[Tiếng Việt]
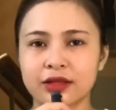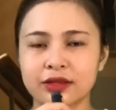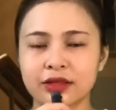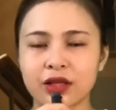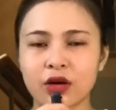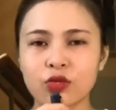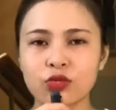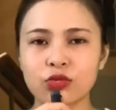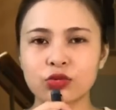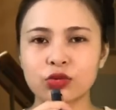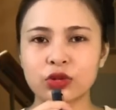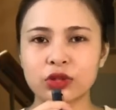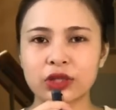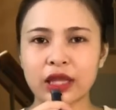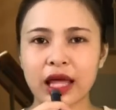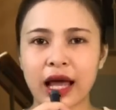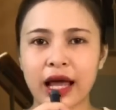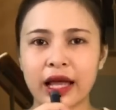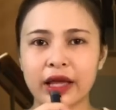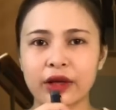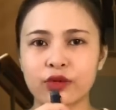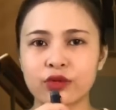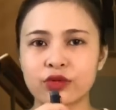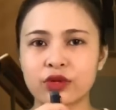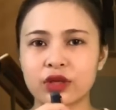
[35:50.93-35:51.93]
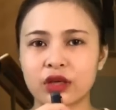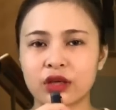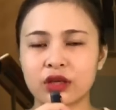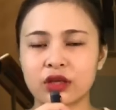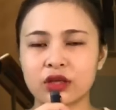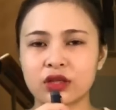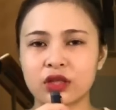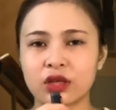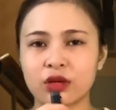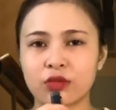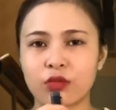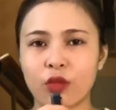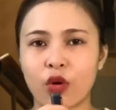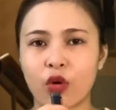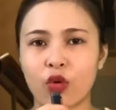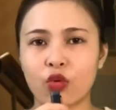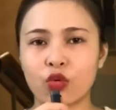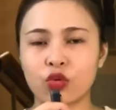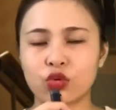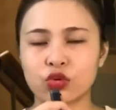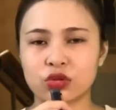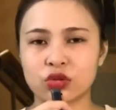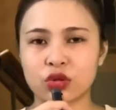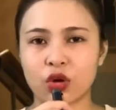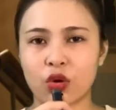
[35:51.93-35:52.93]
Tóc của tay của chị thì
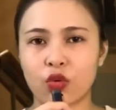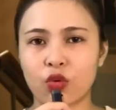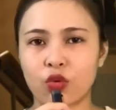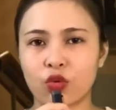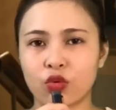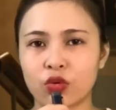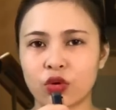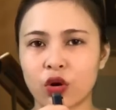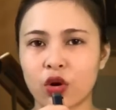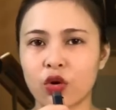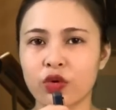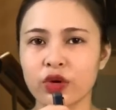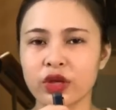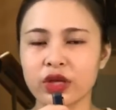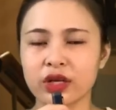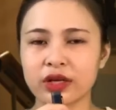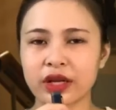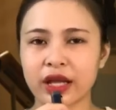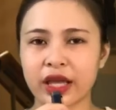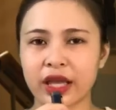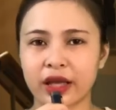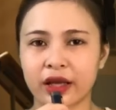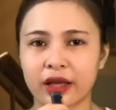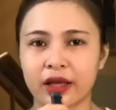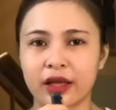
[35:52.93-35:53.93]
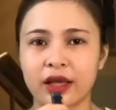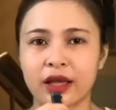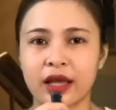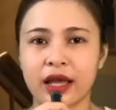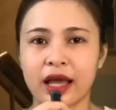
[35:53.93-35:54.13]
bù xù rối ren,